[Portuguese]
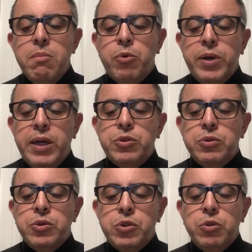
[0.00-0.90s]
Por
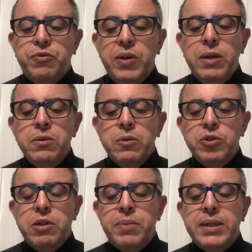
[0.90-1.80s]
isso, se o filho os
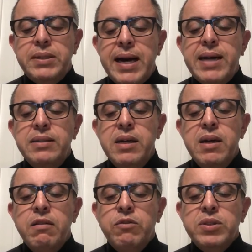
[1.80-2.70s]
libertar,
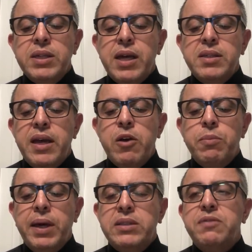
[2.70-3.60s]
vocês
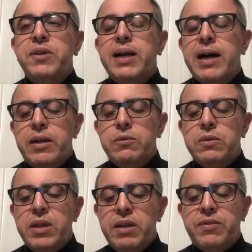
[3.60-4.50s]
realmente ficarão
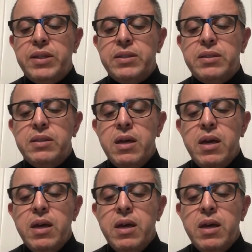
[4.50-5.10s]
livres.